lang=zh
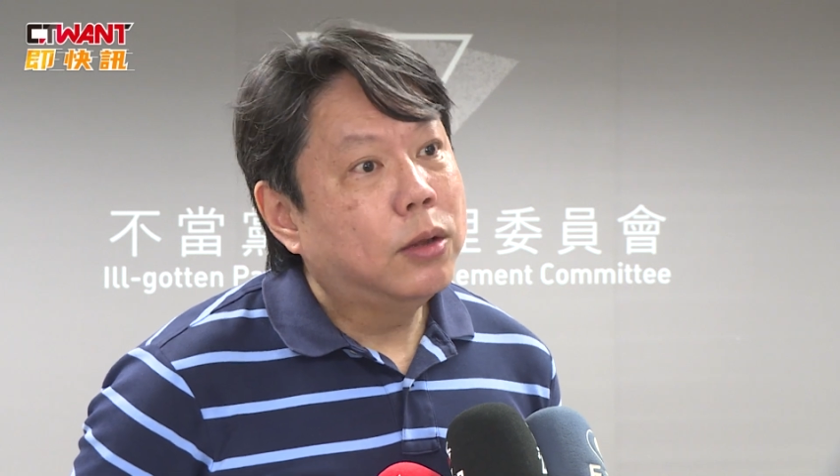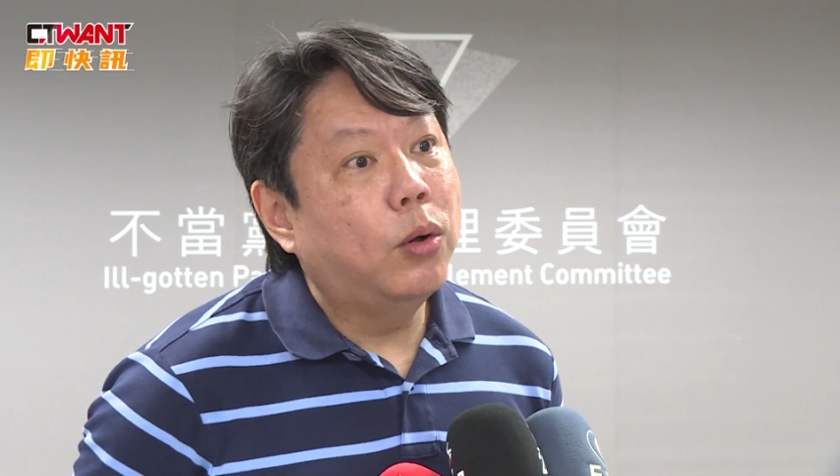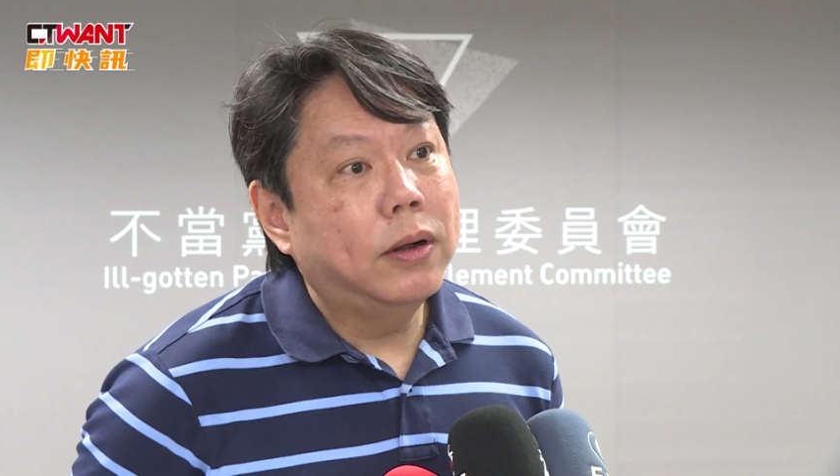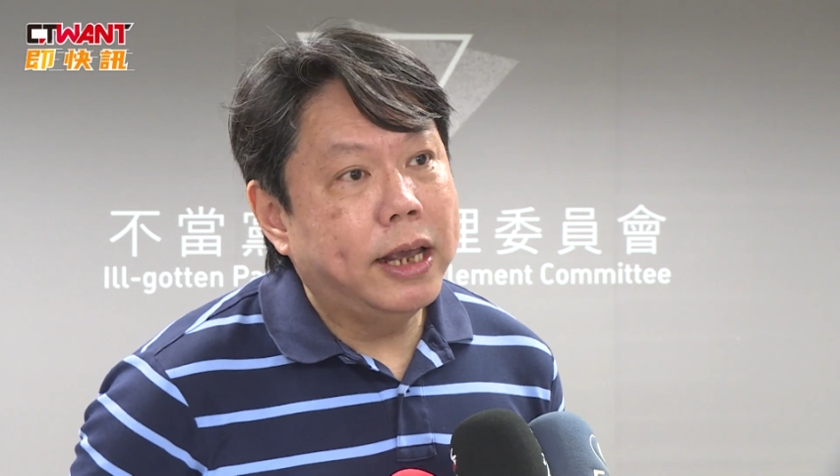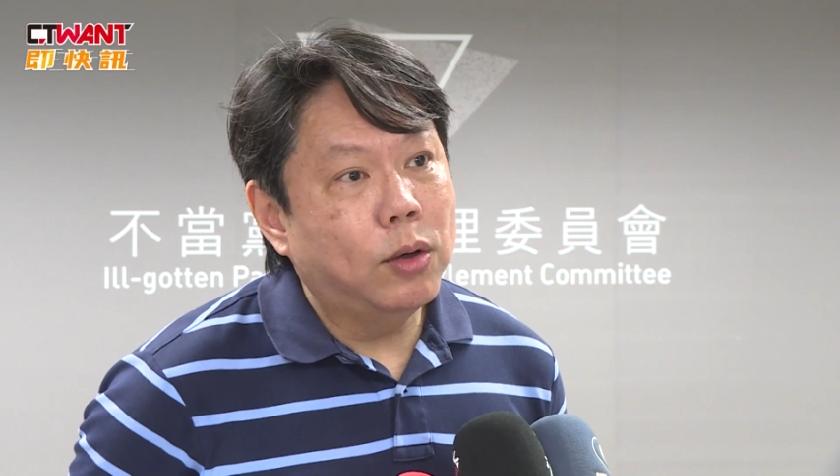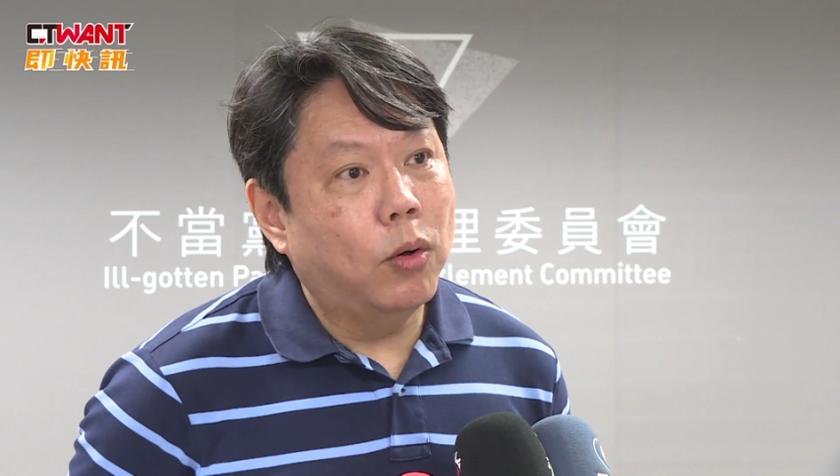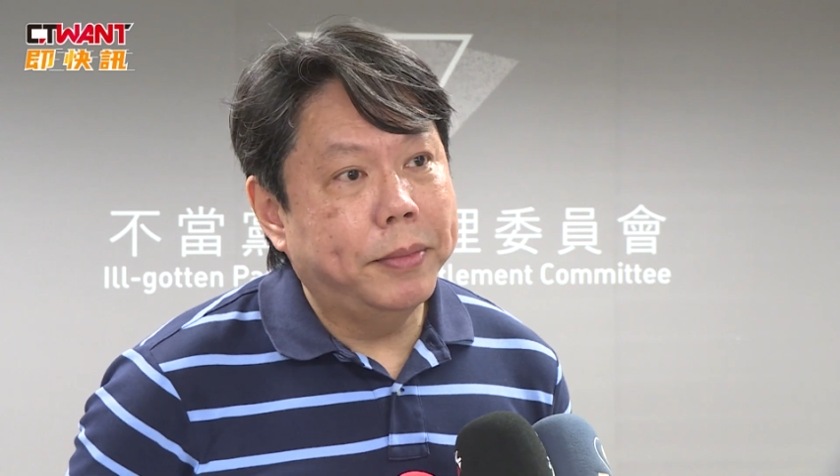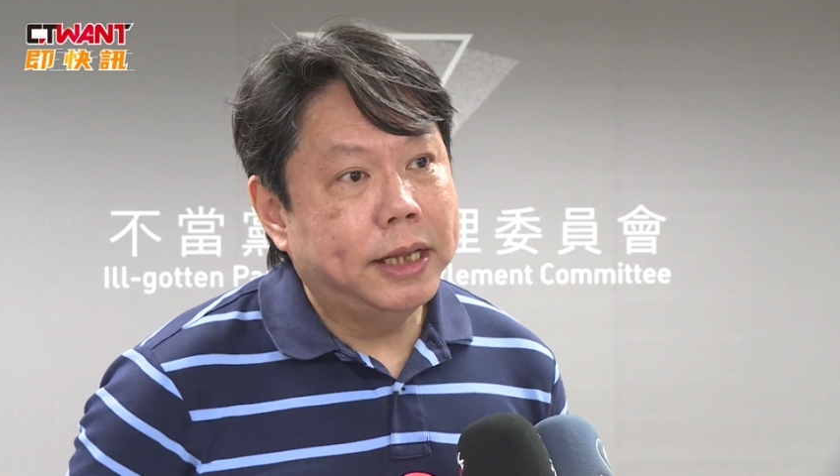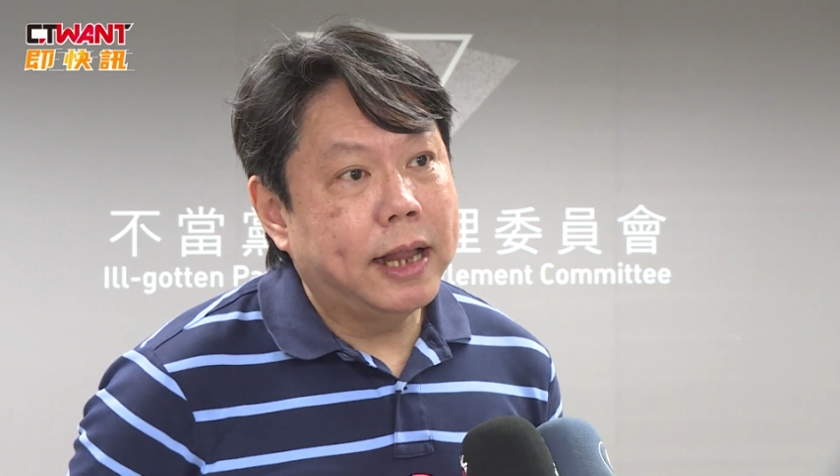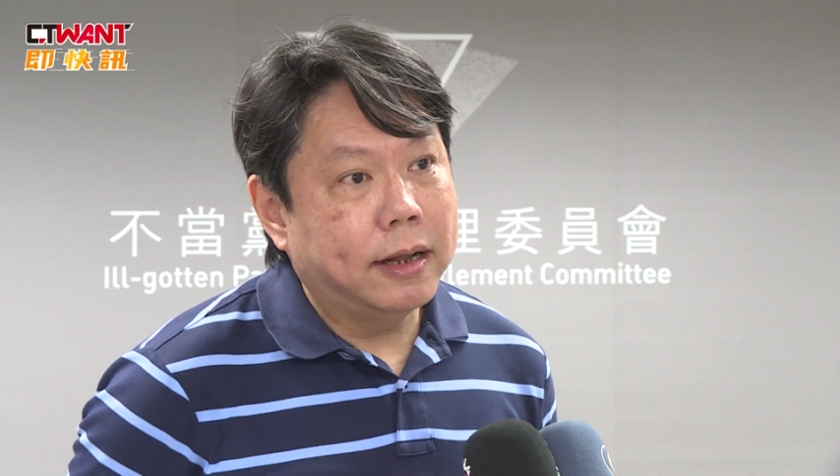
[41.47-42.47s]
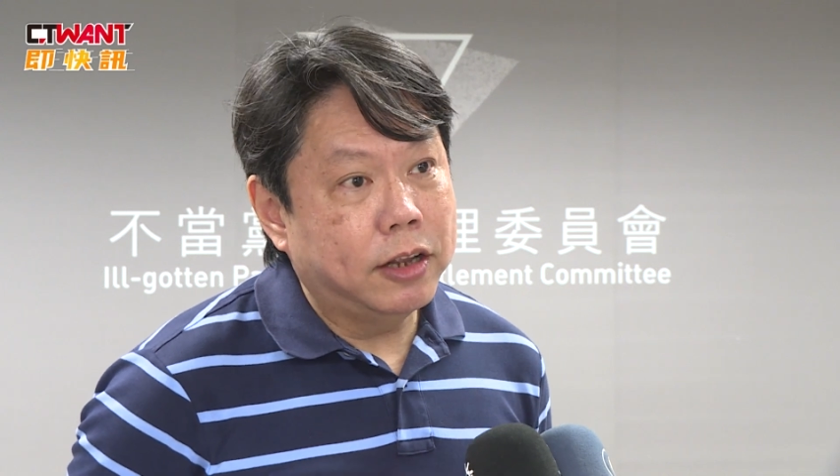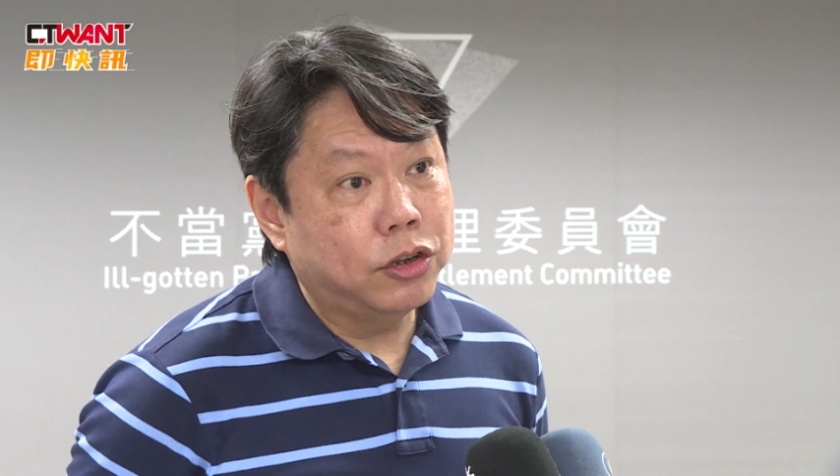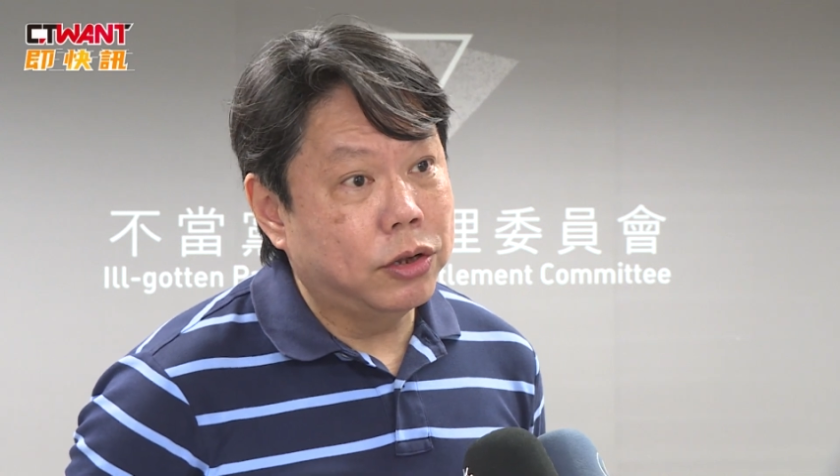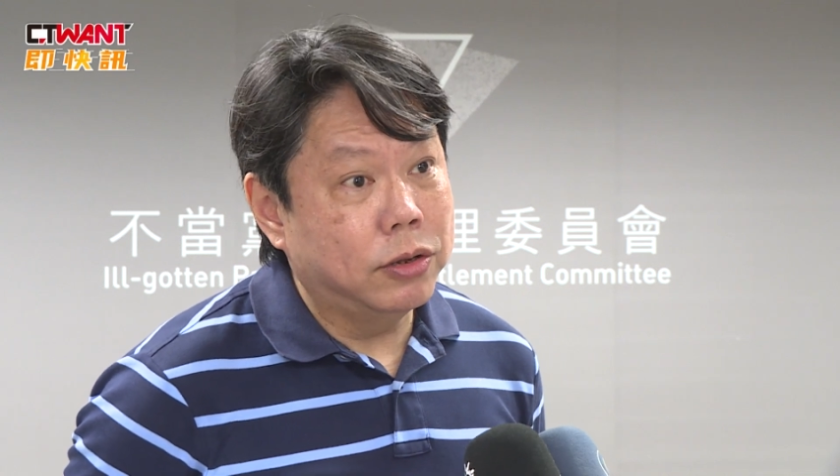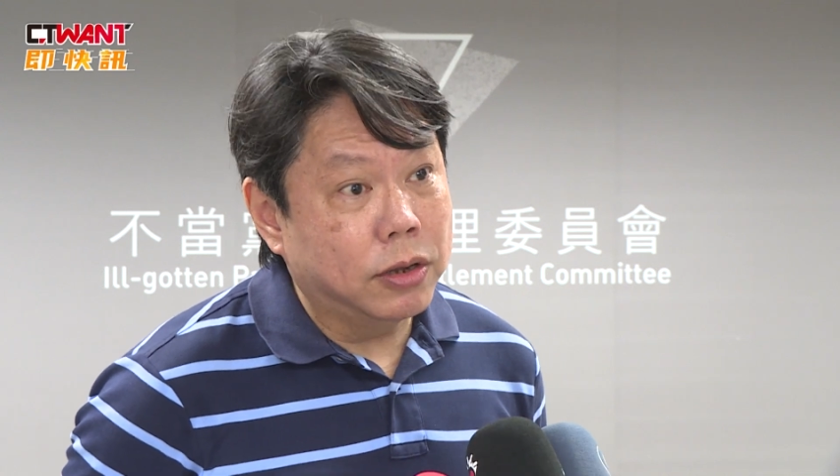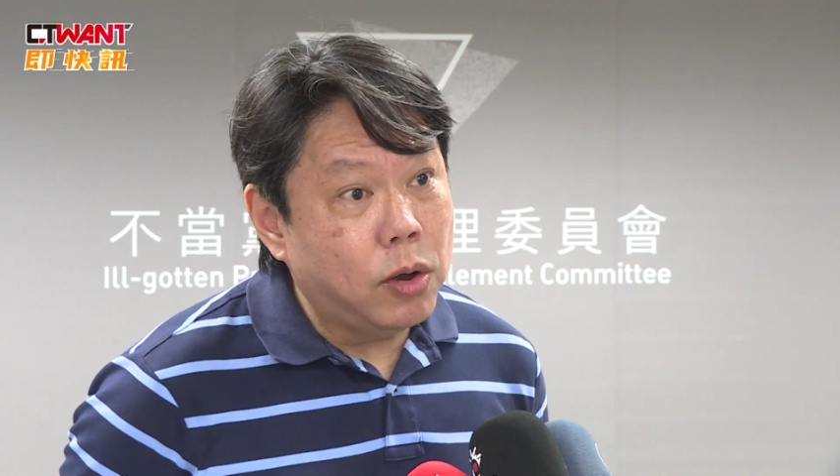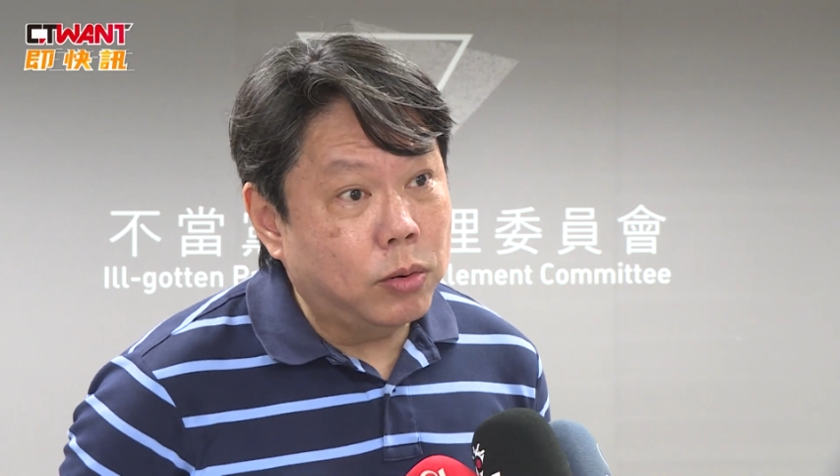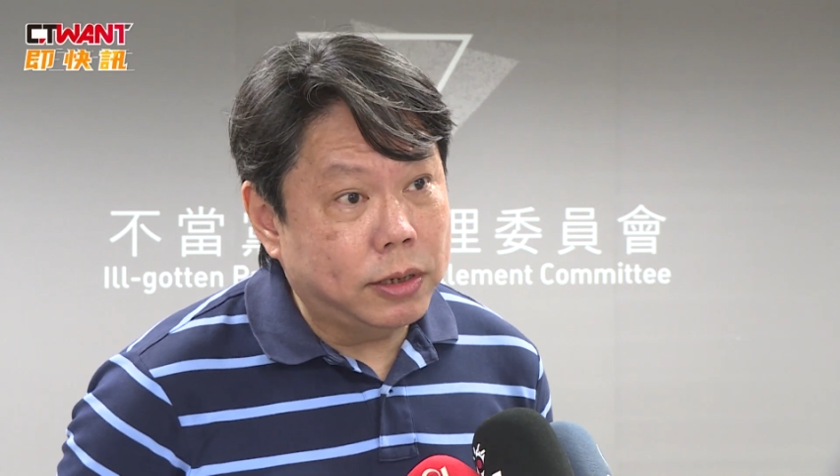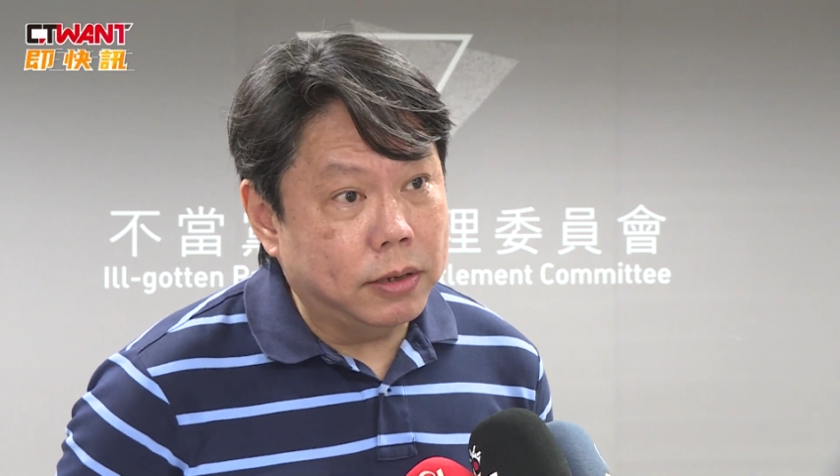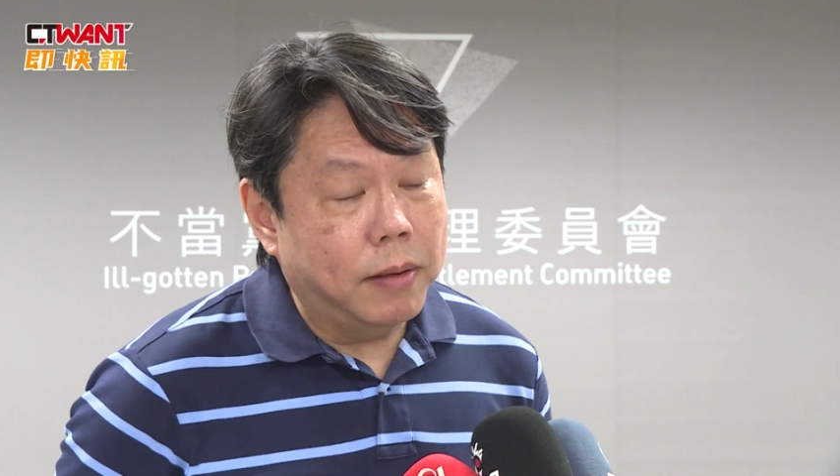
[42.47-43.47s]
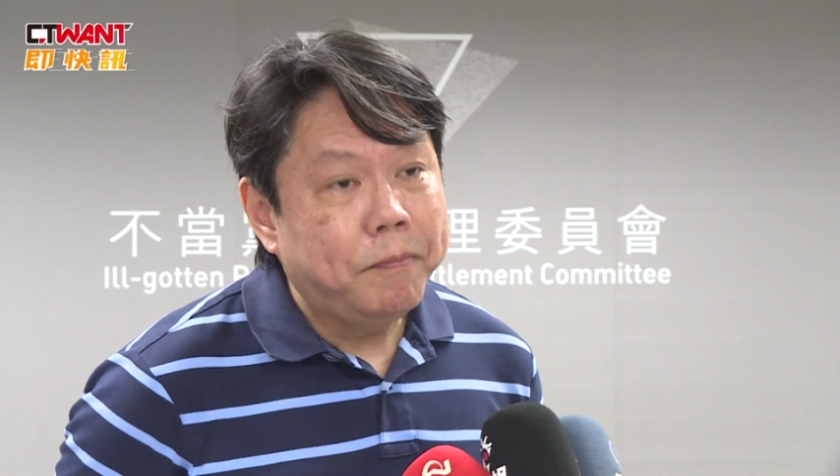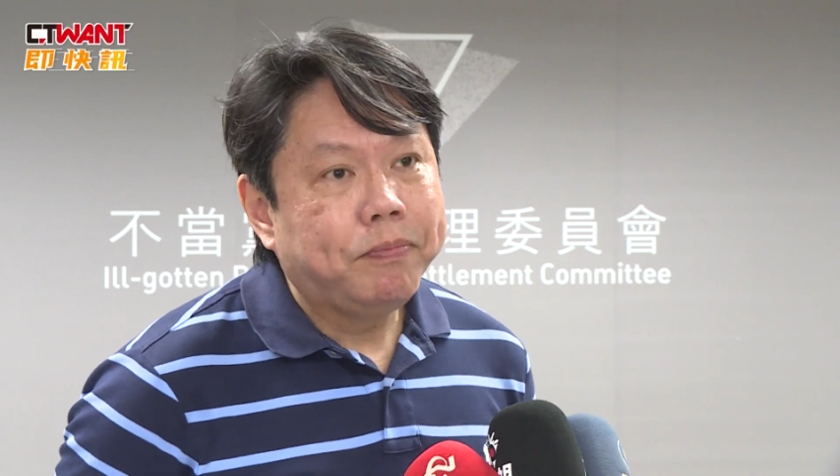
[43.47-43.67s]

脱离国民党的实质控制，